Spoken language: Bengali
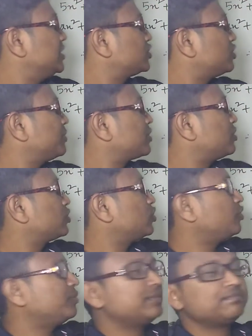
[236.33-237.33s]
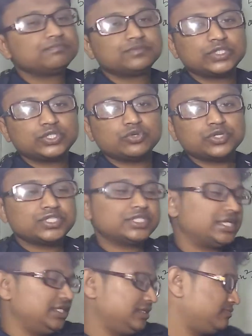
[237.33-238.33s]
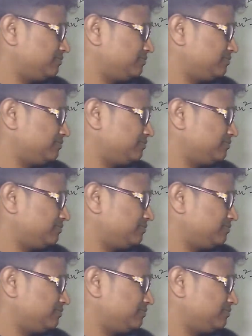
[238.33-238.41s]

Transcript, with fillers: সি সমান কত হবে টোয়েন্টি নাইন